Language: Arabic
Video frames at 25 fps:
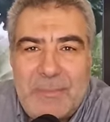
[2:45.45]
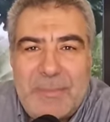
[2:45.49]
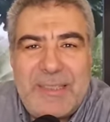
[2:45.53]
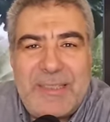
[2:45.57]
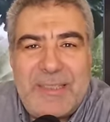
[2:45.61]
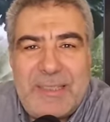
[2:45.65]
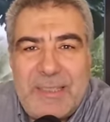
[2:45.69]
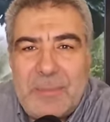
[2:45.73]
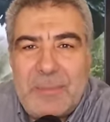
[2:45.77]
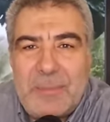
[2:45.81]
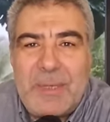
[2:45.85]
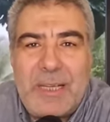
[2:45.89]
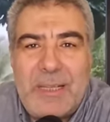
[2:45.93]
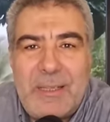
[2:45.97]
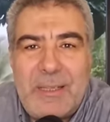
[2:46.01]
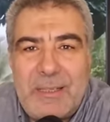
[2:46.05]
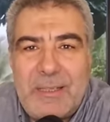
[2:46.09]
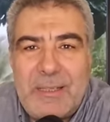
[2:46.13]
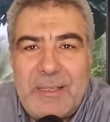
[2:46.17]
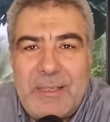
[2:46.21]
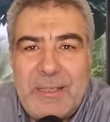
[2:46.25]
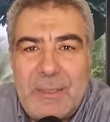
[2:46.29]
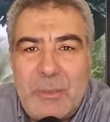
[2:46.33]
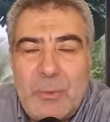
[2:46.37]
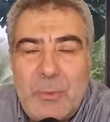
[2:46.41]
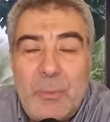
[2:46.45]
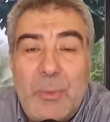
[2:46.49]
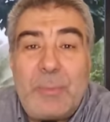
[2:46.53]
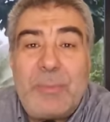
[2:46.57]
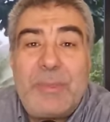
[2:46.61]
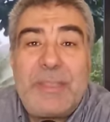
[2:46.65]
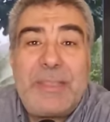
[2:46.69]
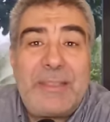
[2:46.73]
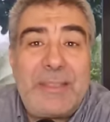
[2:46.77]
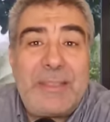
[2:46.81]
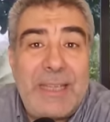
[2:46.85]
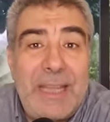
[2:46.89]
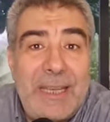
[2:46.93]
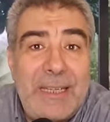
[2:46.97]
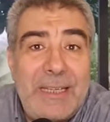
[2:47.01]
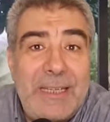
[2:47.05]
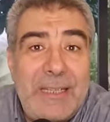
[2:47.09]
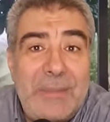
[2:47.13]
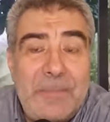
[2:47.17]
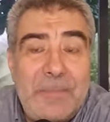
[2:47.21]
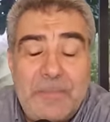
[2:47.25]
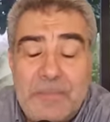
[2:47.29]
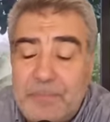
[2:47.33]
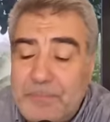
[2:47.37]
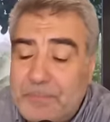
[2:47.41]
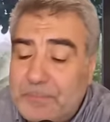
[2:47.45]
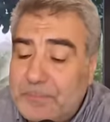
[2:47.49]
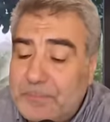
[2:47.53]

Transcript: استمرار وبالتالي